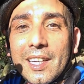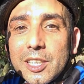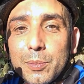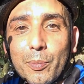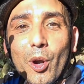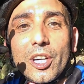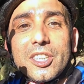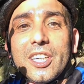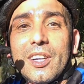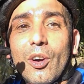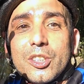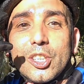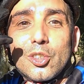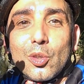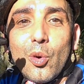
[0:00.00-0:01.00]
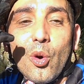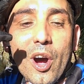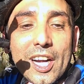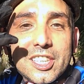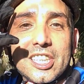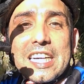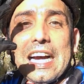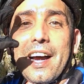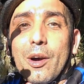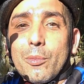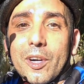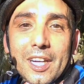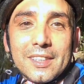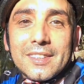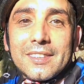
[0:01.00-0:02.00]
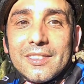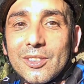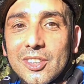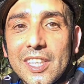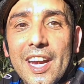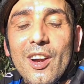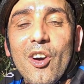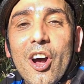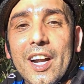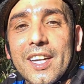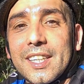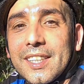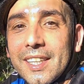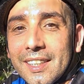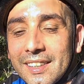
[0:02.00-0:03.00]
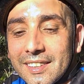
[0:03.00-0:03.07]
Esporte old school, radical, mano. Não tem hora.